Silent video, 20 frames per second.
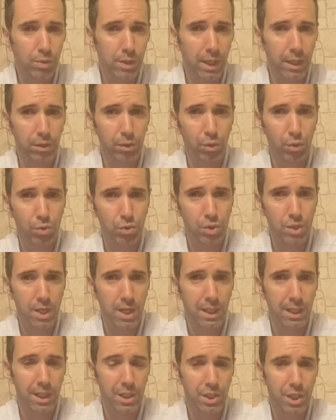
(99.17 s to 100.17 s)
saat önce
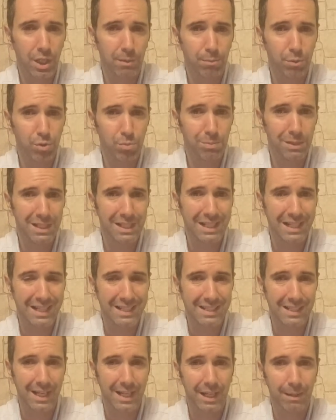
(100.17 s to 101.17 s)
yaşanmış bir
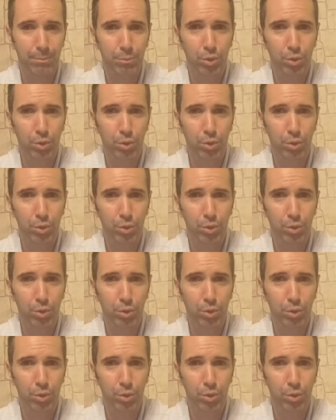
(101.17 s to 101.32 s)
kazaya